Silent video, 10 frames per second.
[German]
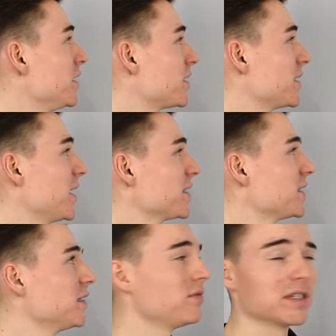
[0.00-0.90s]
das
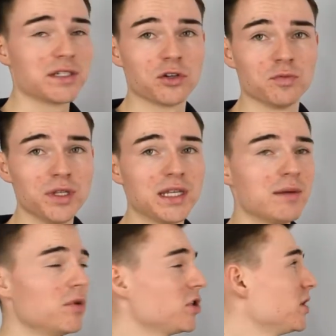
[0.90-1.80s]
erste, was ich euch
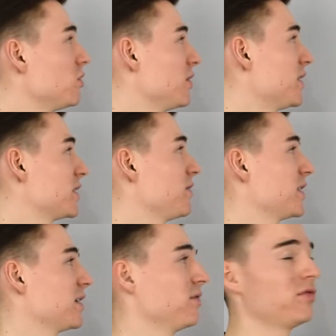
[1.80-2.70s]
mitgeben möchte oder was,
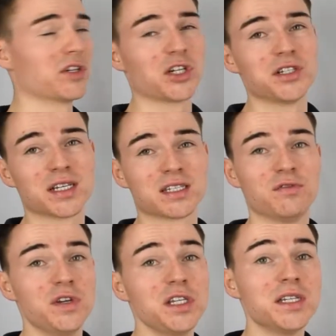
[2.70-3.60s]
was wahrscheinlich das
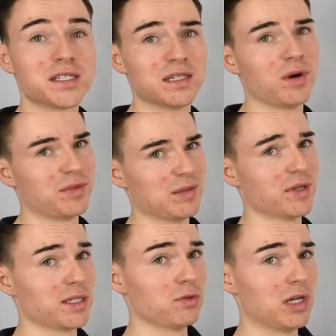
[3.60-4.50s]
Wichtigste beim
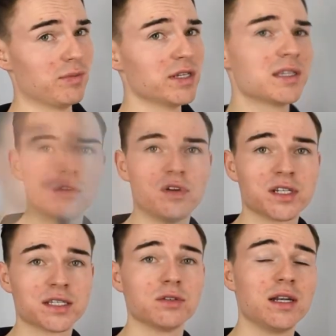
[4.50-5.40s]
Thema Zunehmen ist, vielleicht
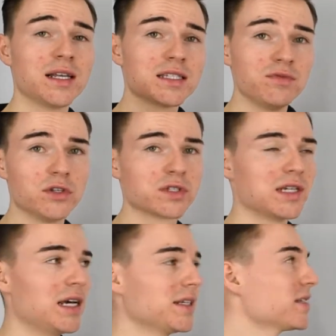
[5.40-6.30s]
hast du in den letzten Videos
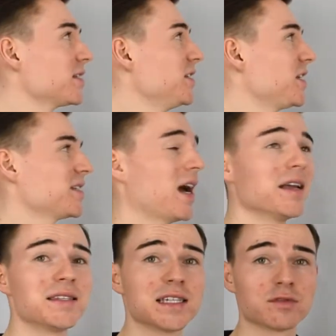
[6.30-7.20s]
gelernt, dass es nicht das
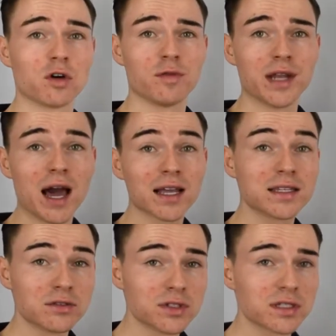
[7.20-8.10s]
Einzige ist, worauf man
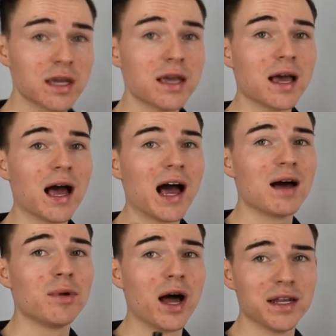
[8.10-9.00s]
achten muss,
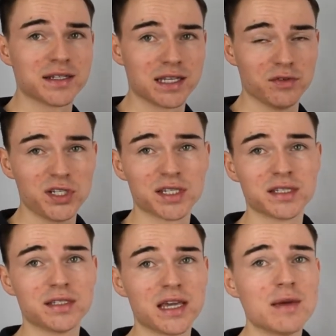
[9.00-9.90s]
aber eines der
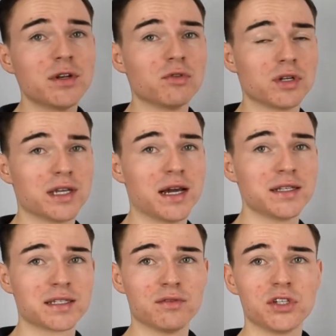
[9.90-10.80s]
wichtigsten Themen oder
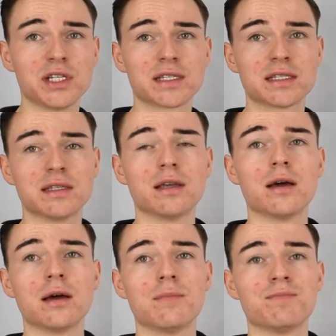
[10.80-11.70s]
eines der wichtigsten
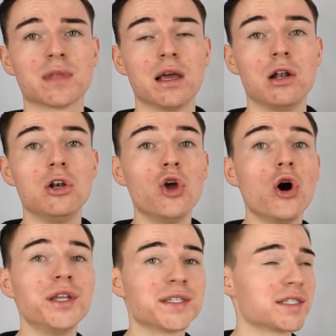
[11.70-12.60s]
ähm,
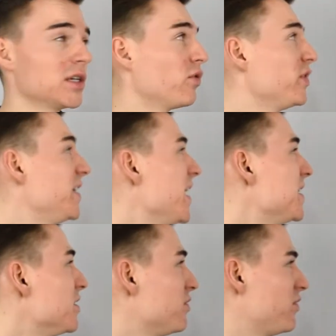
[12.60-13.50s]
Learnings ist auf
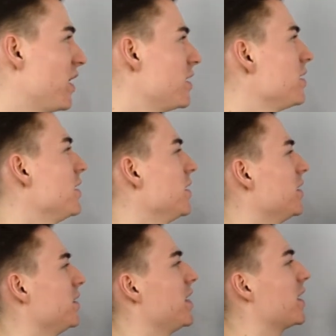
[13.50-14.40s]
jeden Fall
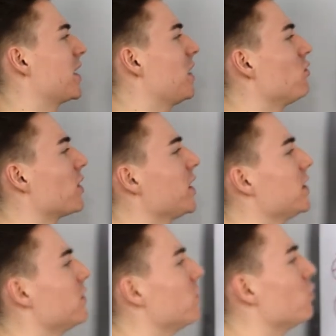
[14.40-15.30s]
der
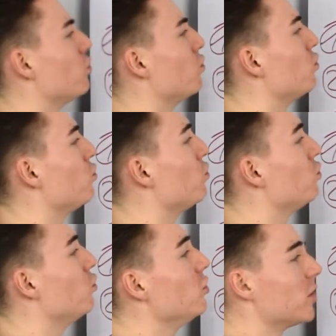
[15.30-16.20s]

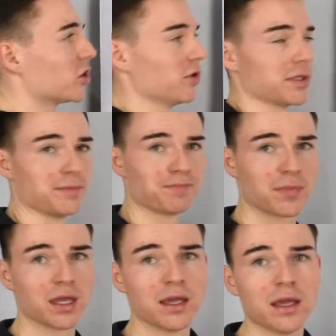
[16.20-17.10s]
Kalorienüberschuss.
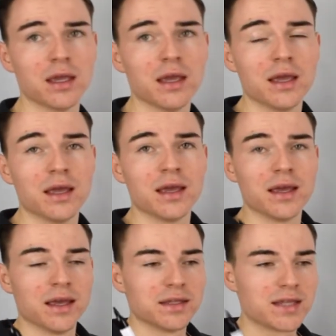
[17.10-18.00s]

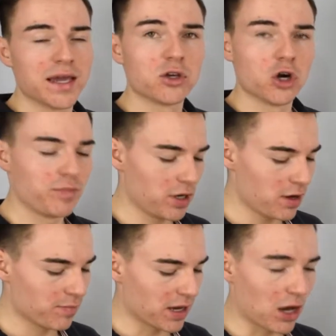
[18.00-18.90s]
Dein
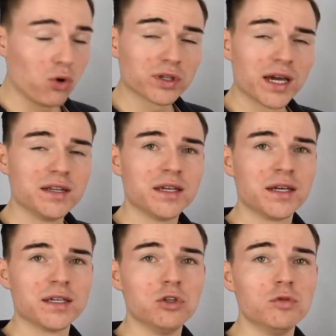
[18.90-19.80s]
Körper braucht einen
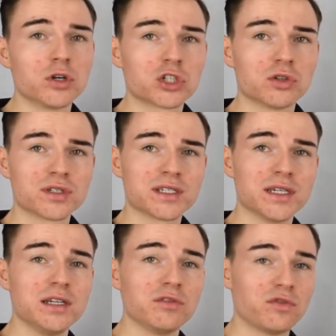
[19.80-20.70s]
Energieüberschuss
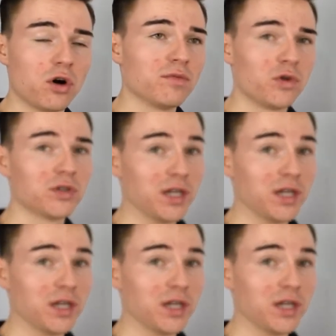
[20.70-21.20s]
in Form von